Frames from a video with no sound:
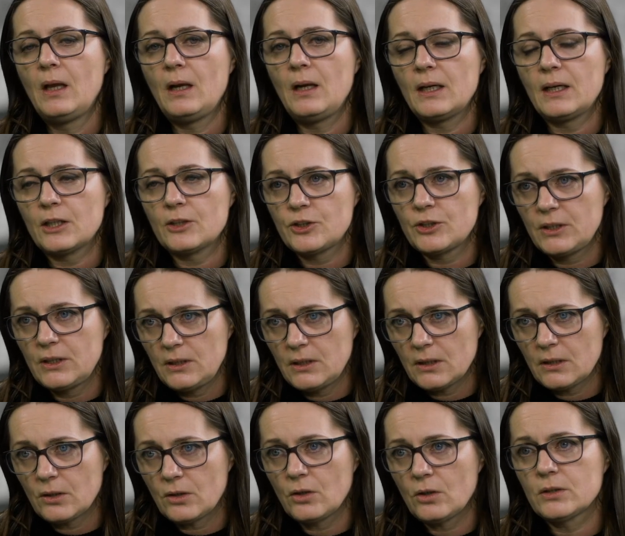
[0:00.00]
Lekarze
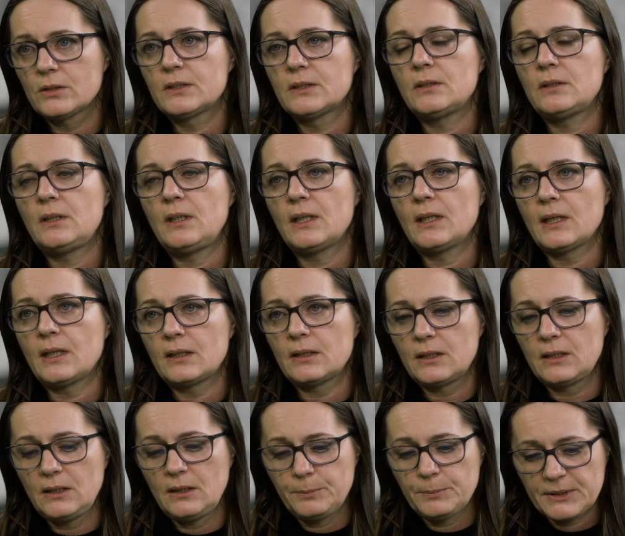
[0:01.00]
ginekolodzy i
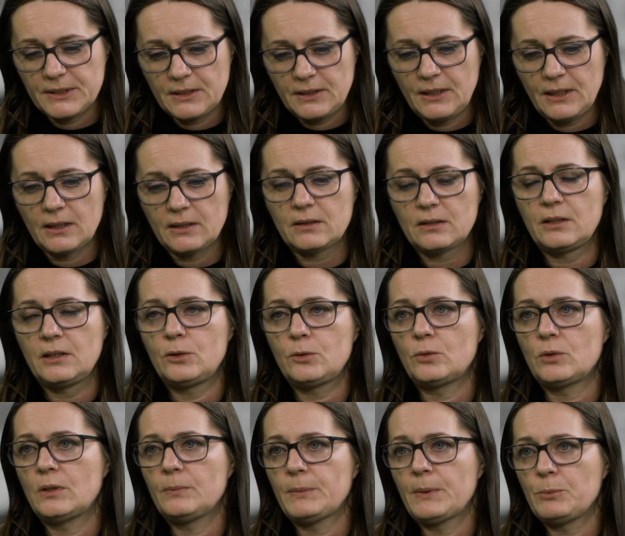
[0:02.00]
lekarki psychiatrki,
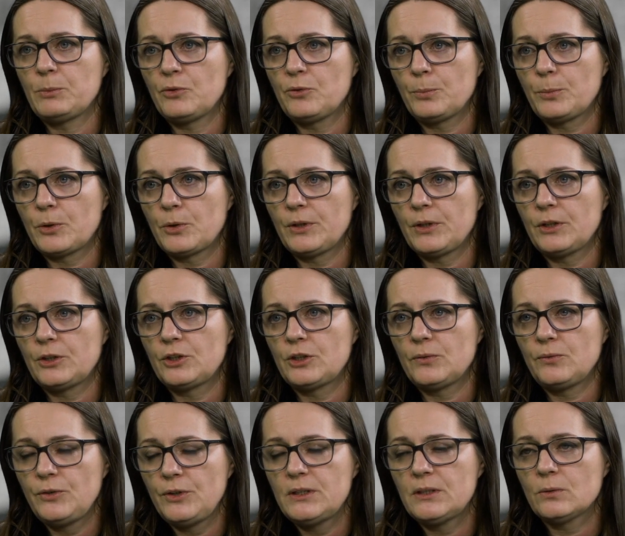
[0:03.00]
które mamy w
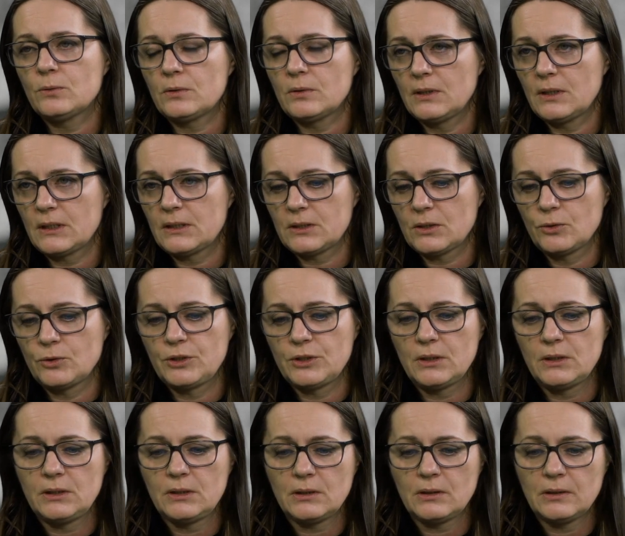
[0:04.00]
projekcie, widzą to na co
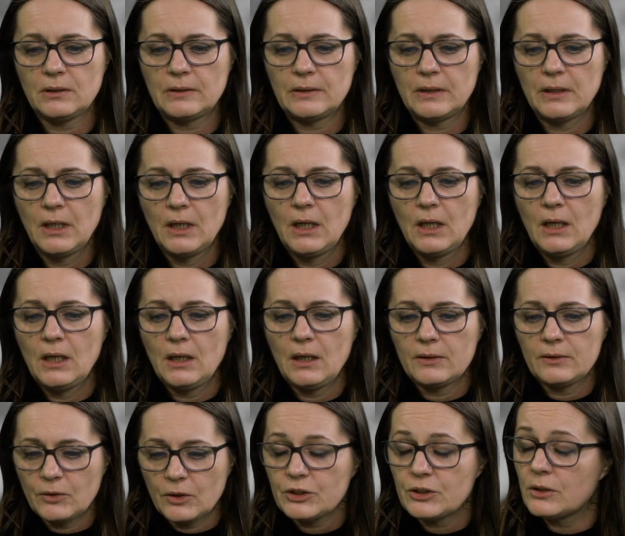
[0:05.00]
dzień.
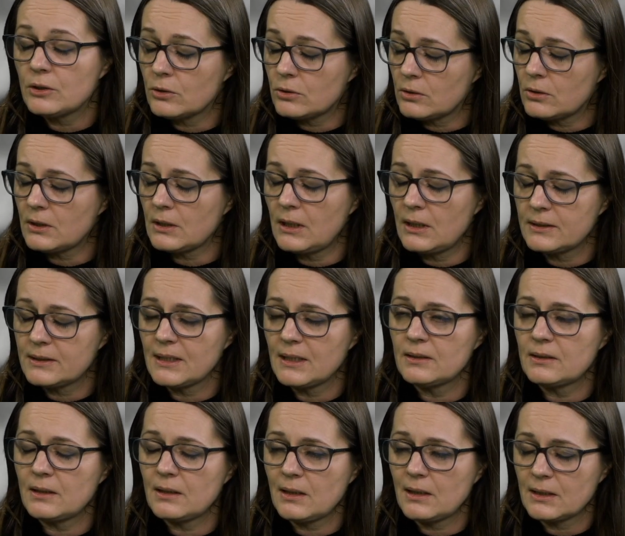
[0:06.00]
E, właśnie doktor
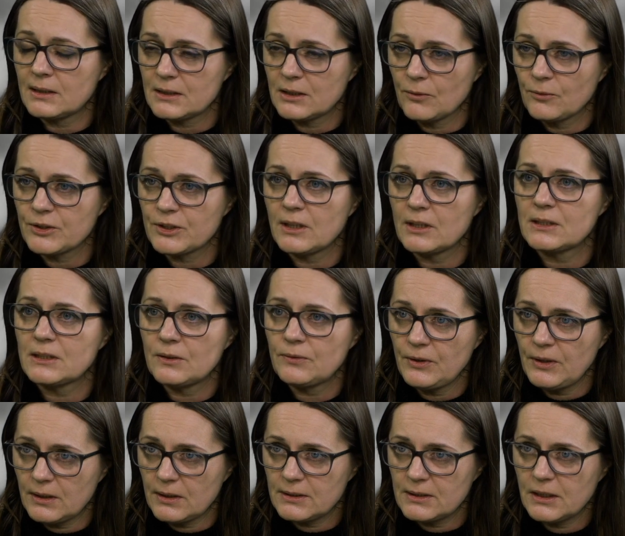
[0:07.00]
Aleksandra Krasowska
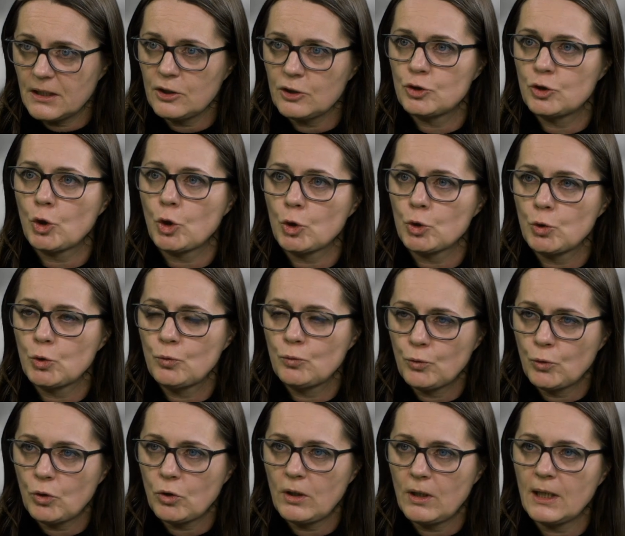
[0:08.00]
stwierdza, że od
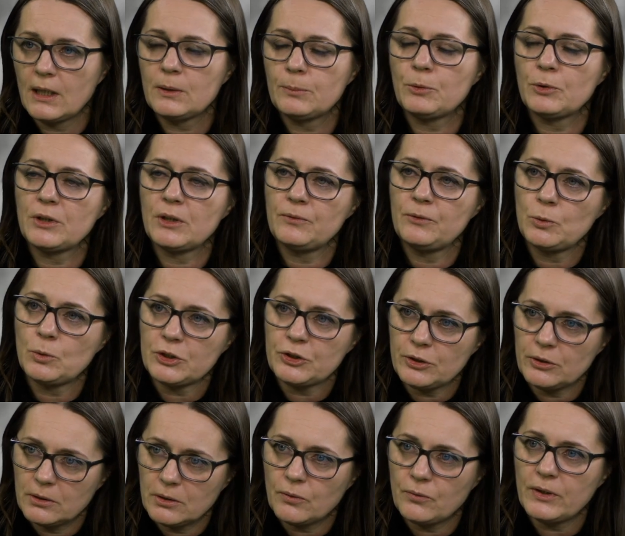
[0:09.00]
dwóch lat pojawiła
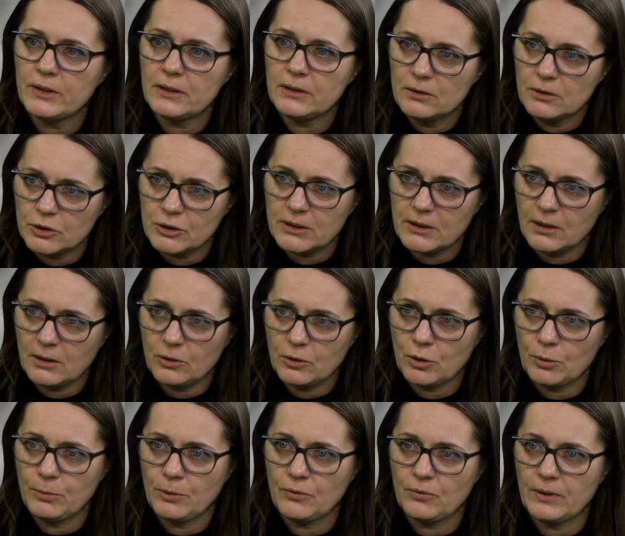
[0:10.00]
się nowa jednostka
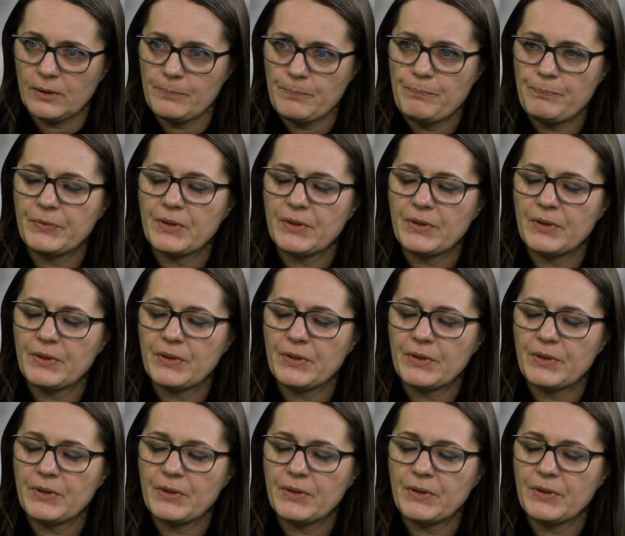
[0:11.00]
chorobowa.